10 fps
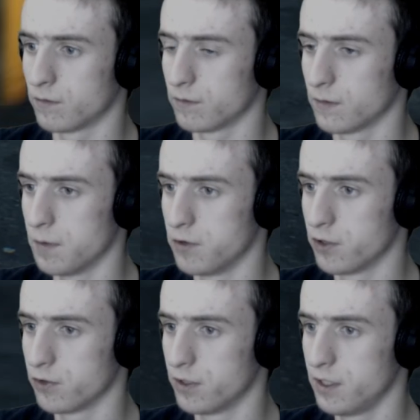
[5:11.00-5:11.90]
Wir müssen
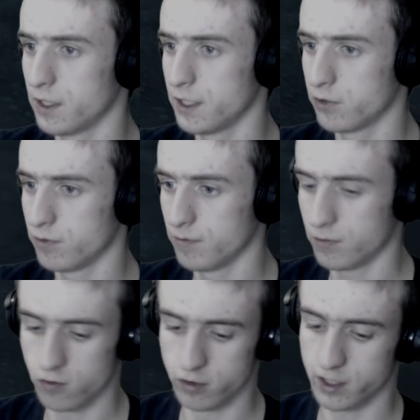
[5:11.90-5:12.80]
so in die Richtung.
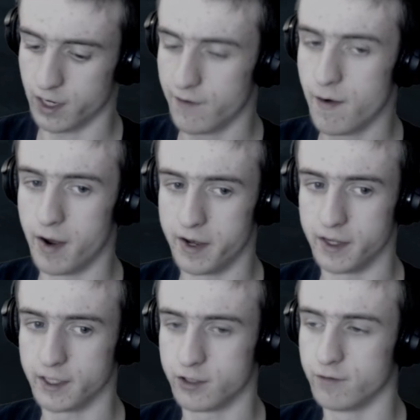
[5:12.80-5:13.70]
Gut, dann gehen wir mal in die
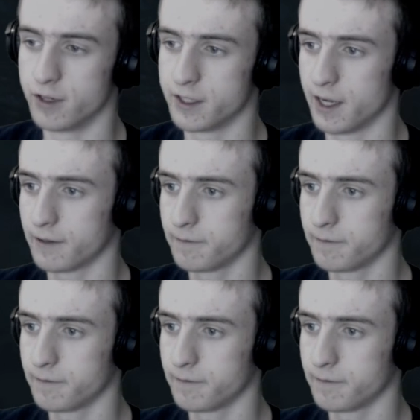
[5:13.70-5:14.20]
Richtung, würde ich sagen.